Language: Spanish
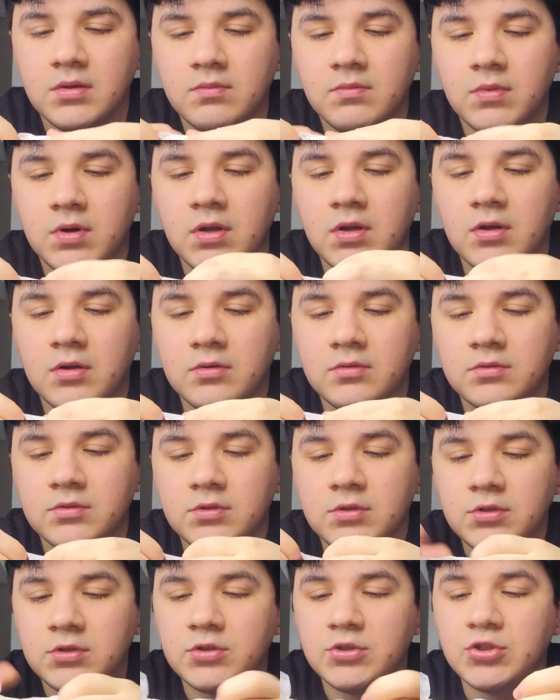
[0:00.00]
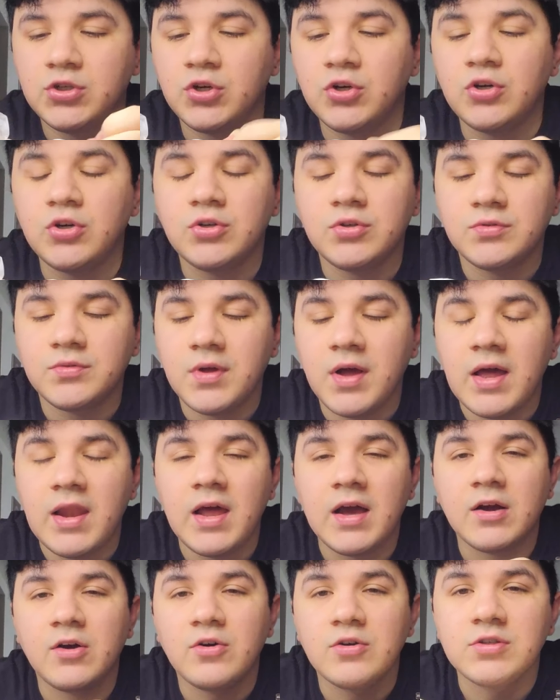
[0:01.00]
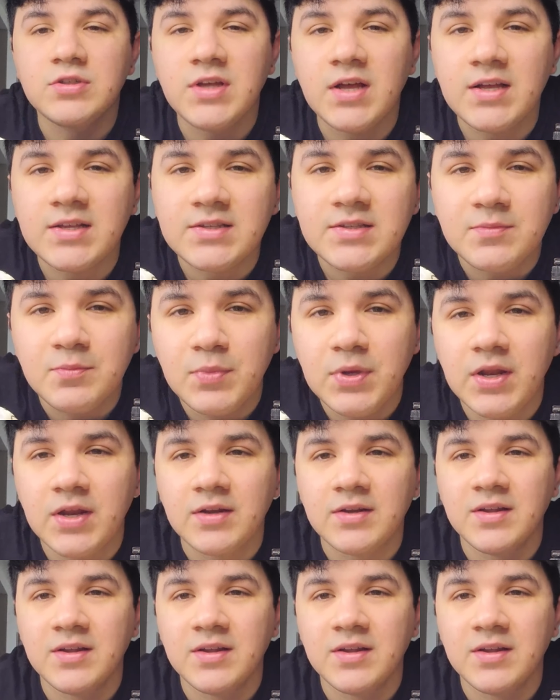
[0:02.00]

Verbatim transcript: Bueno, yo a las cosas, miren,